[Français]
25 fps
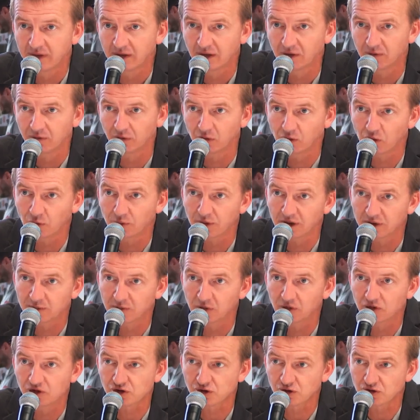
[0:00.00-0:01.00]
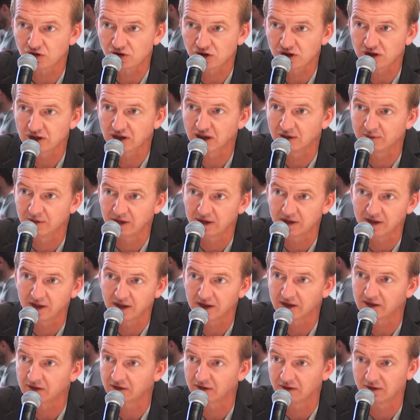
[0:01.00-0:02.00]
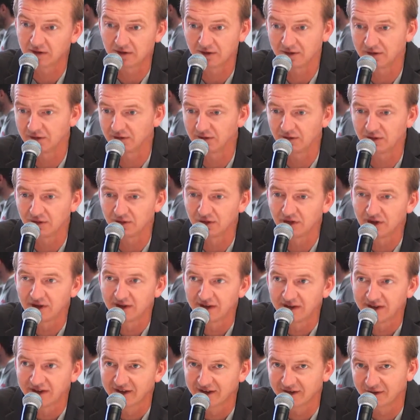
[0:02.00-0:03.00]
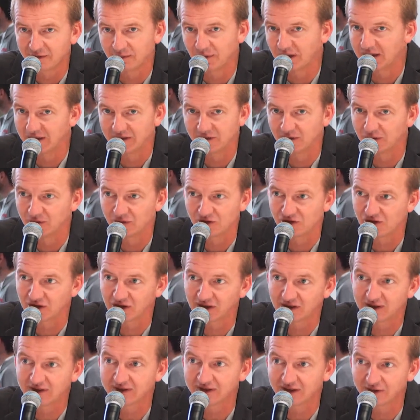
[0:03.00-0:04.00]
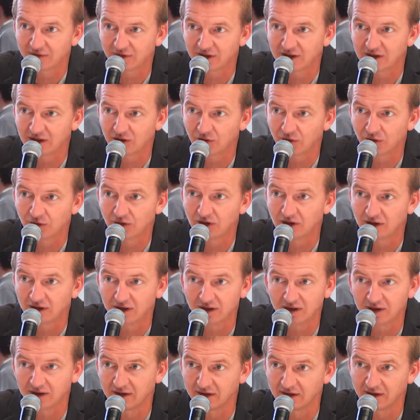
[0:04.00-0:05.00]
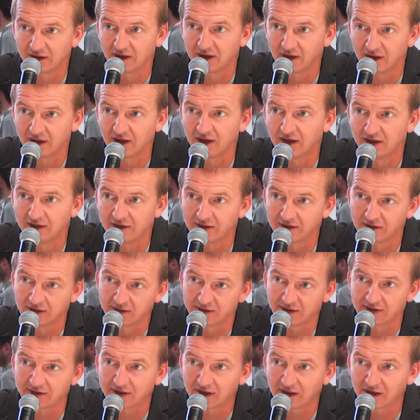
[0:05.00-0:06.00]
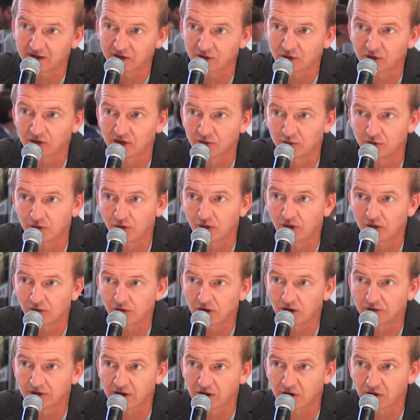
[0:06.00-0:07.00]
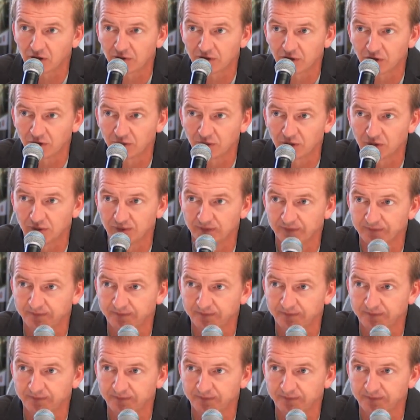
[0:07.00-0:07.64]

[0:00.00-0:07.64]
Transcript: vont complètement changer la manière euh, bah, de, gérer ces véhicules et, les interactions qu'ils pourront avoir avec l'environnement.